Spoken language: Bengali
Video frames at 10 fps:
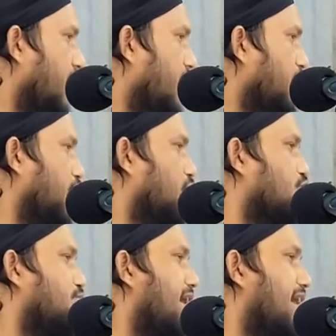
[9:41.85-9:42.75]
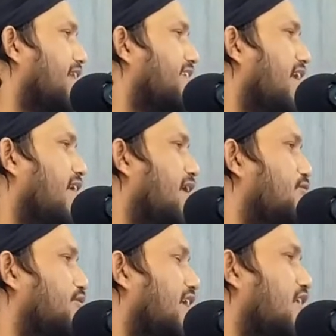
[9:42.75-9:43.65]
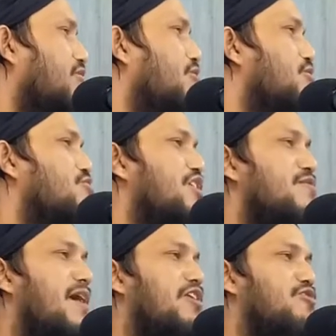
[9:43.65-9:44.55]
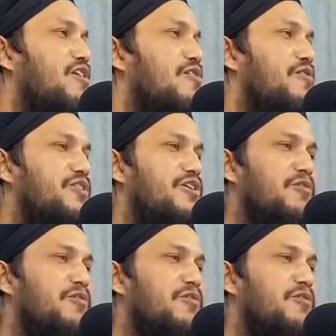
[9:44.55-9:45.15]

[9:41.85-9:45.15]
হজরত উসমান রাদিয়াল্লাহু তালানহুর যুগেও আলোচনা হয়েছিল